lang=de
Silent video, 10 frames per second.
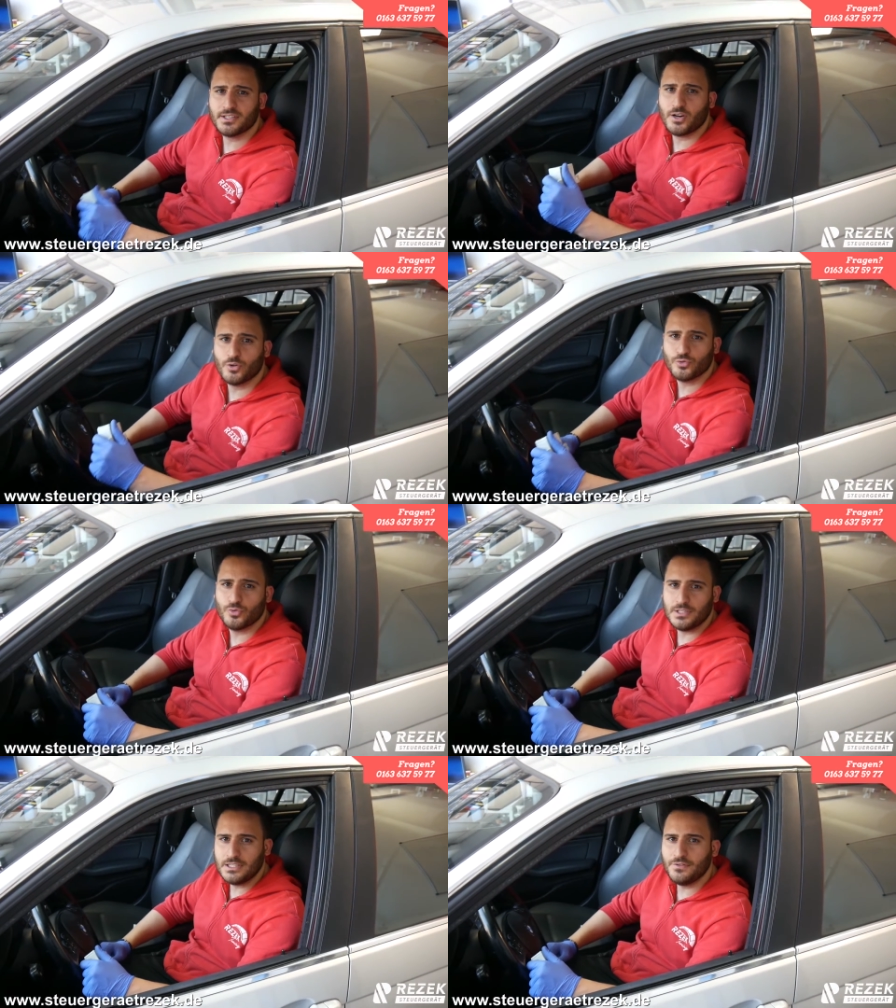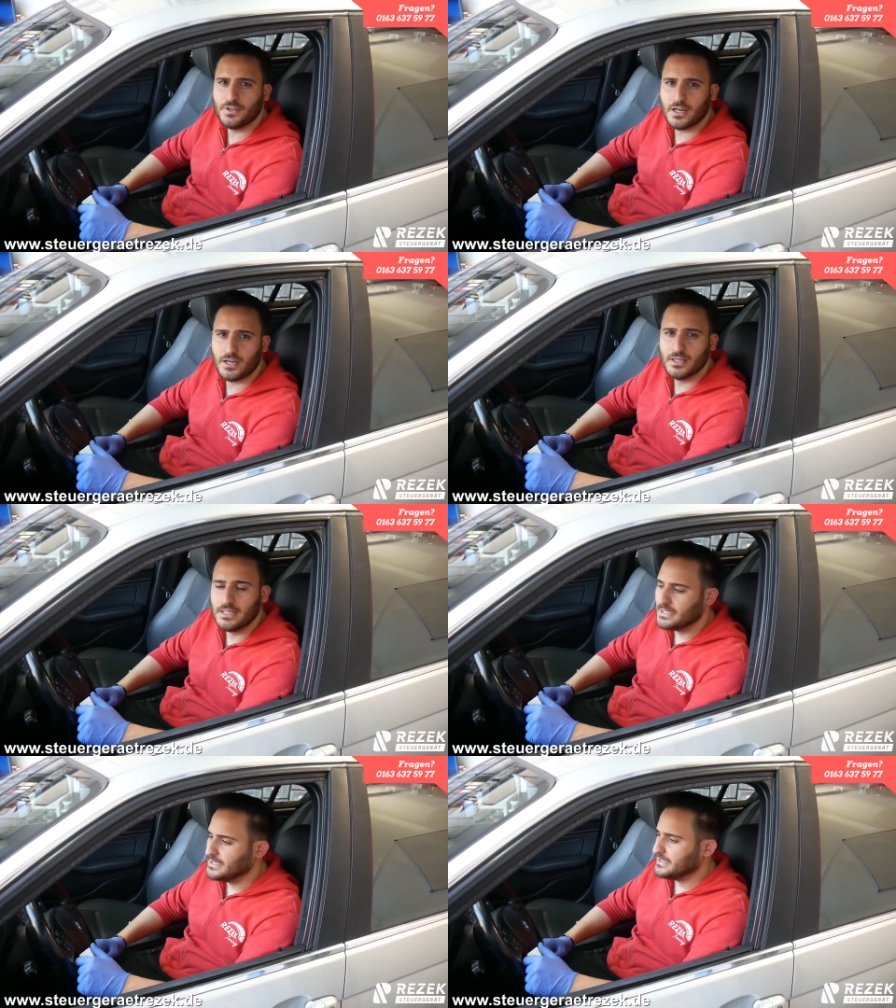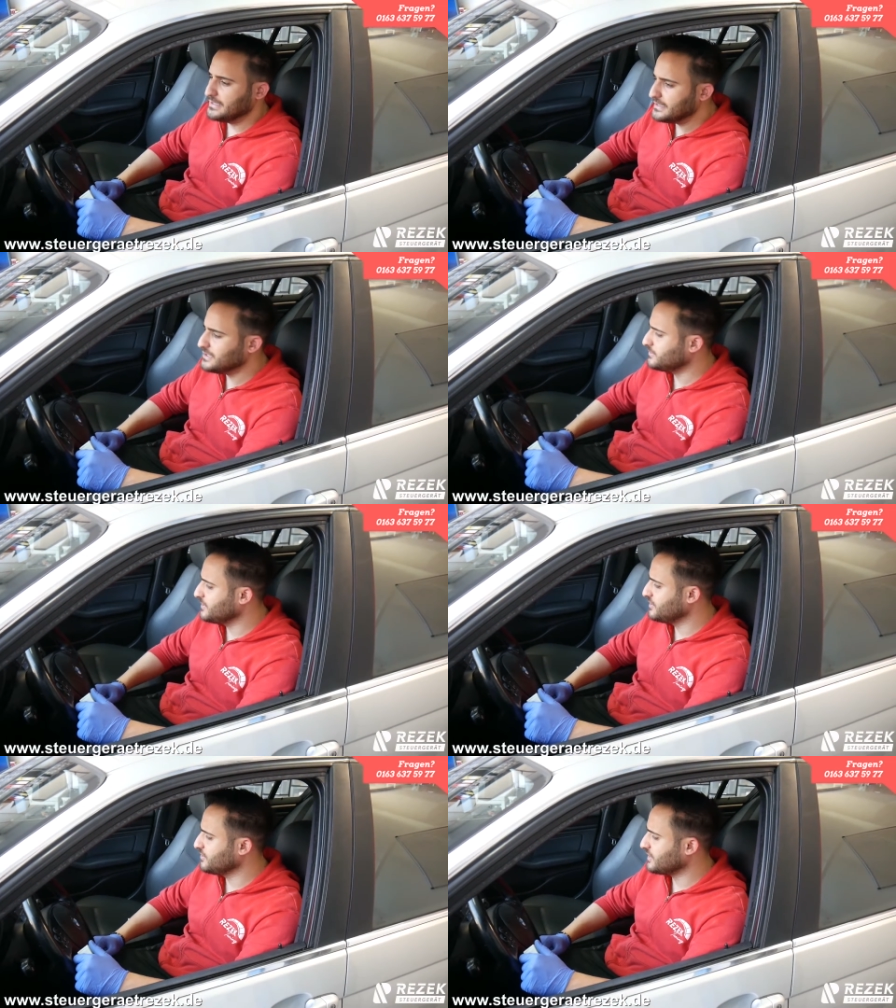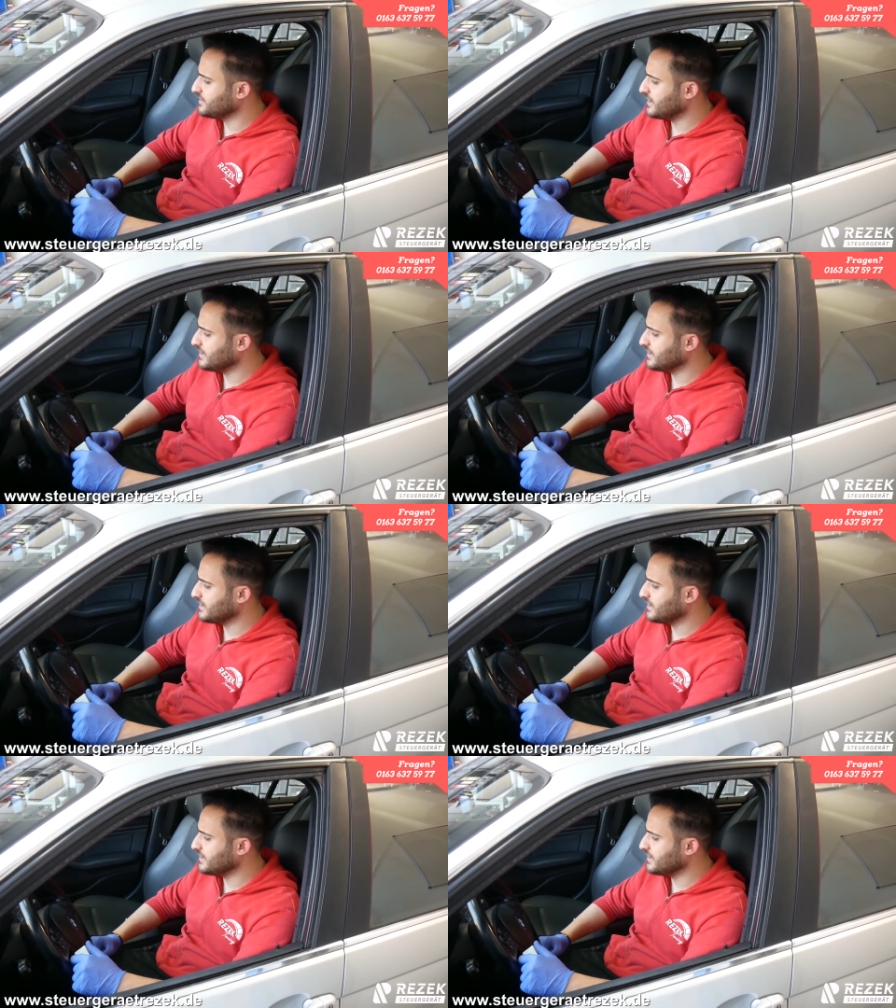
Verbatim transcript: Das Auto lief ja nicht bzw.